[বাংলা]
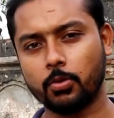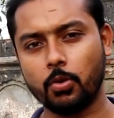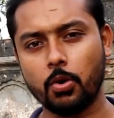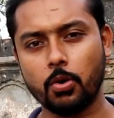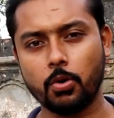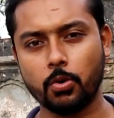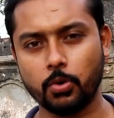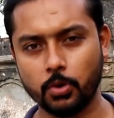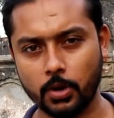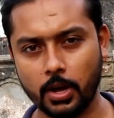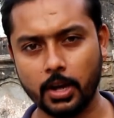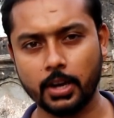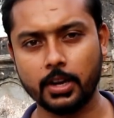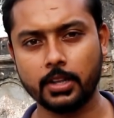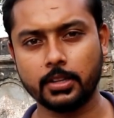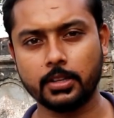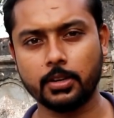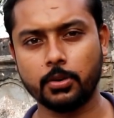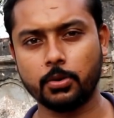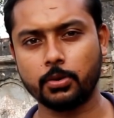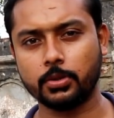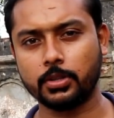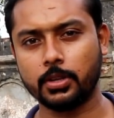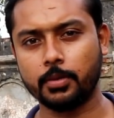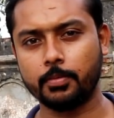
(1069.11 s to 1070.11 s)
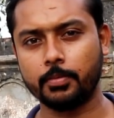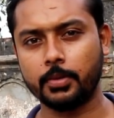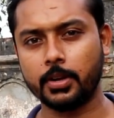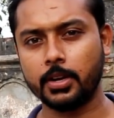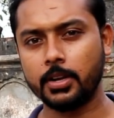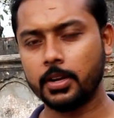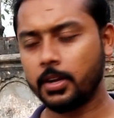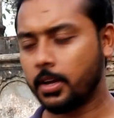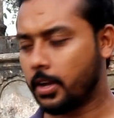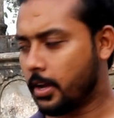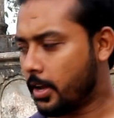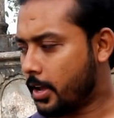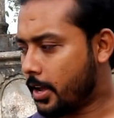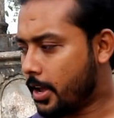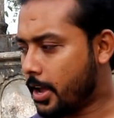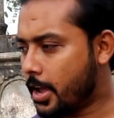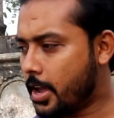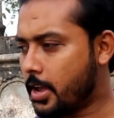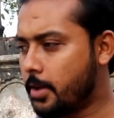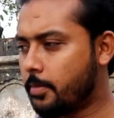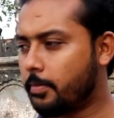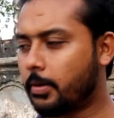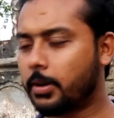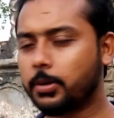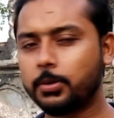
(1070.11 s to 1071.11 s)
কখনো আলাদা হতাম না
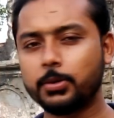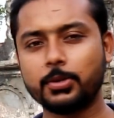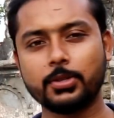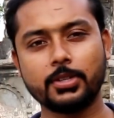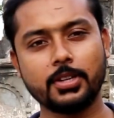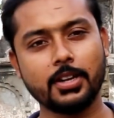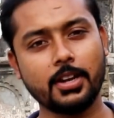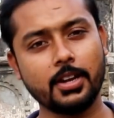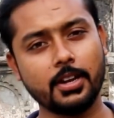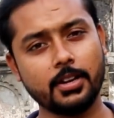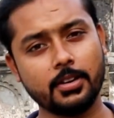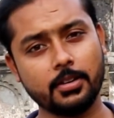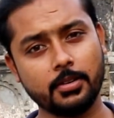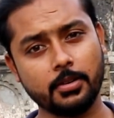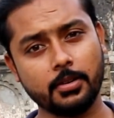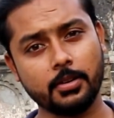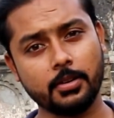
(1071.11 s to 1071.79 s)
এই মানুষটার